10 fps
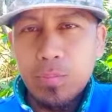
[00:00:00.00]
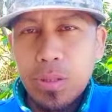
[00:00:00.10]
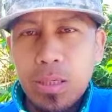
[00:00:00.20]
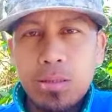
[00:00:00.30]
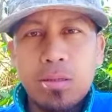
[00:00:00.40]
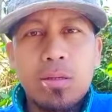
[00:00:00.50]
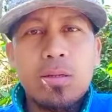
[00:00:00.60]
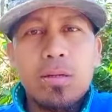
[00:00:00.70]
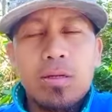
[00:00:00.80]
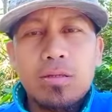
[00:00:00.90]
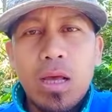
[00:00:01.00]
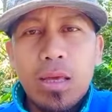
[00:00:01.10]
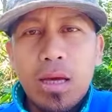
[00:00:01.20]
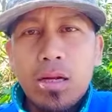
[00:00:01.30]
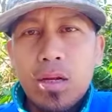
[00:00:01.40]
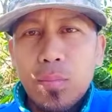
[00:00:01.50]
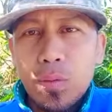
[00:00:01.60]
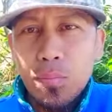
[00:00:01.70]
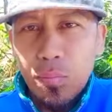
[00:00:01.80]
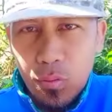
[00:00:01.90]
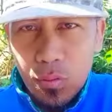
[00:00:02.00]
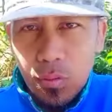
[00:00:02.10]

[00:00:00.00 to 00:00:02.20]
Sapagkat sayang naman po